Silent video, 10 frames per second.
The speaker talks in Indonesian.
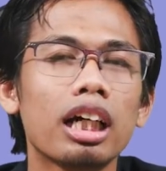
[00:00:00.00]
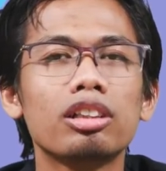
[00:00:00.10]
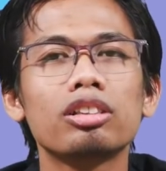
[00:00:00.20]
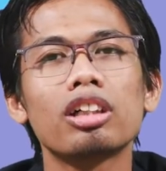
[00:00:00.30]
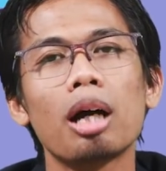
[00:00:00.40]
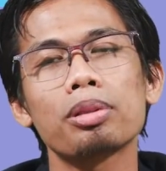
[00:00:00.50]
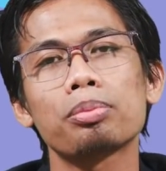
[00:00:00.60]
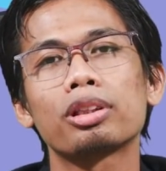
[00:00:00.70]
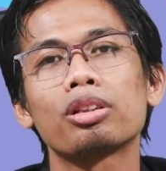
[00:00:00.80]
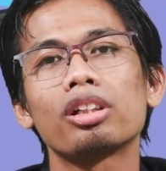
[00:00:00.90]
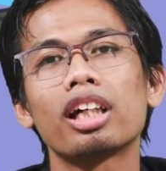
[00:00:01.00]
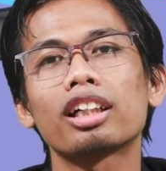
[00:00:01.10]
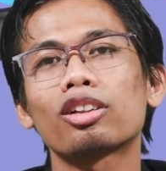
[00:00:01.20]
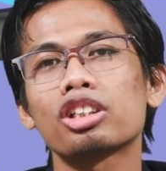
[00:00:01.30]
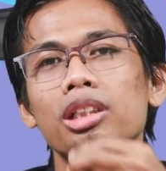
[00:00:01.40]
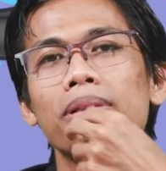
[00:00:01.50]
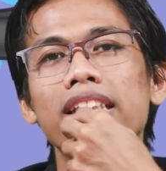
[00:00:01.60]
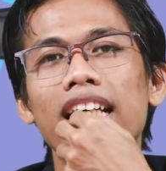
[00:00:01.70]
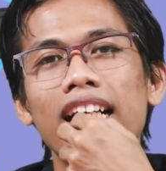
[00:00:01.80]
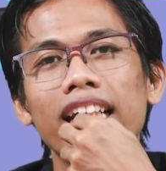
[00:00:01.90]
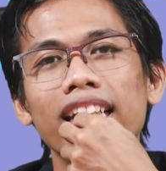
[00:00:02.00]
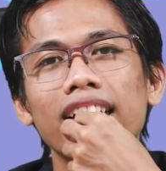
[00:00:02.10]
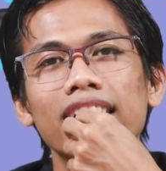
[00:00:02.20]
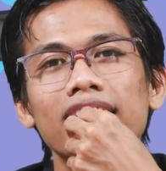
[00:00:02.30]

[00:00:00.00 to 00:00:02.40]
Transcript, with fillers: Aduh, hapus betul yang ngekos di penjara ya.